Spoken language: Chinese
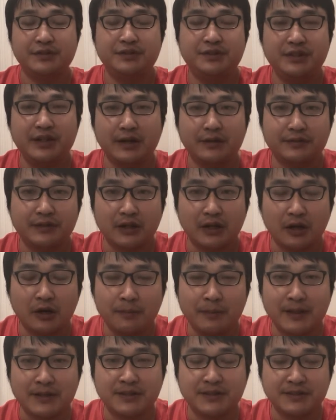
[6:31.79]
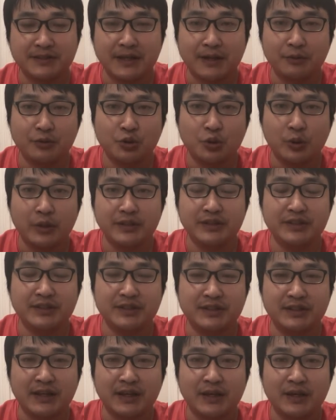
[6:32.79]
这样的老百姓才会团结
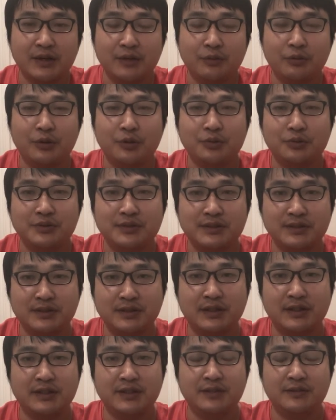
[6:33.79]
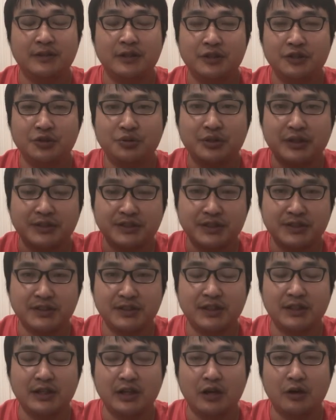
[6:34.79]
起来维护自己的利益。就像这几
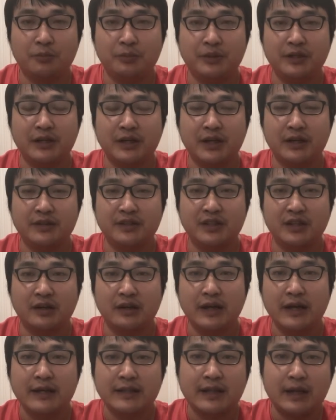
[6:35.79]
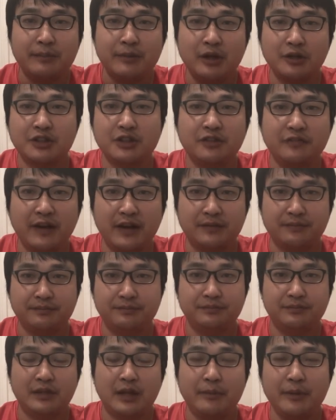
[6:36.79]
天的老兵的抗议一样，他们要吃饭，
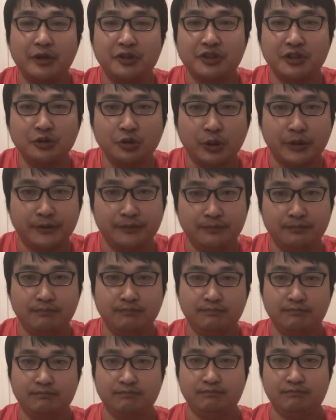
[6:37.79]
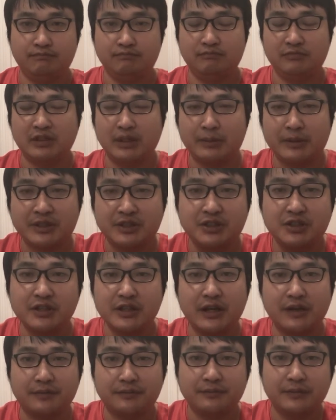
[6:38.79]
他们要生存，那么这
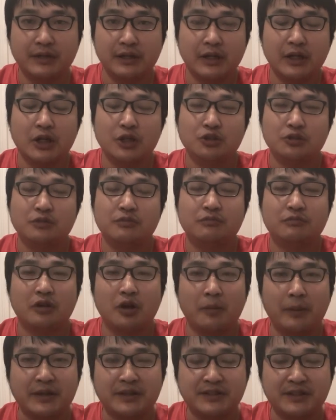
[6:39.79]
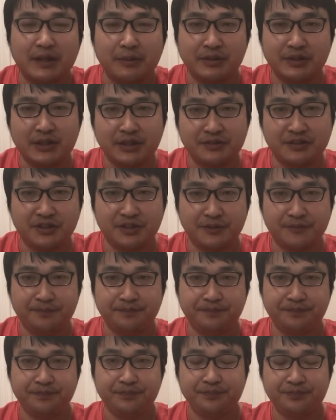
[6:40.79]
样老百姓才会上街。
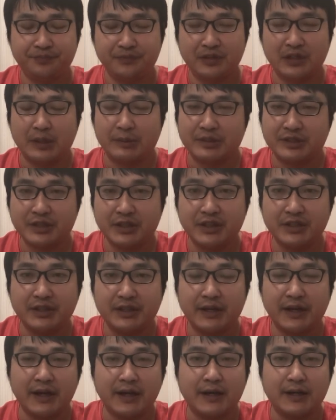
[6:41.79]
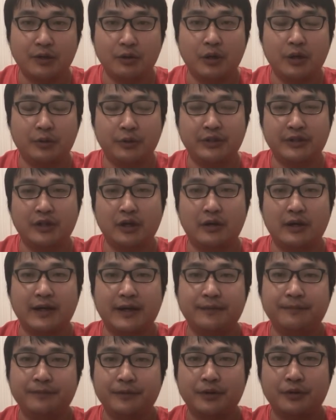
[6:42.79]
那么这一天很快会到来，
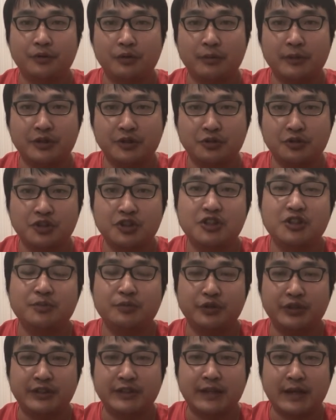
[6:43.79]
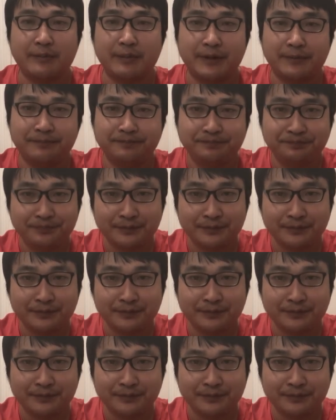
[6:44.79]
我们就拭目以待吧。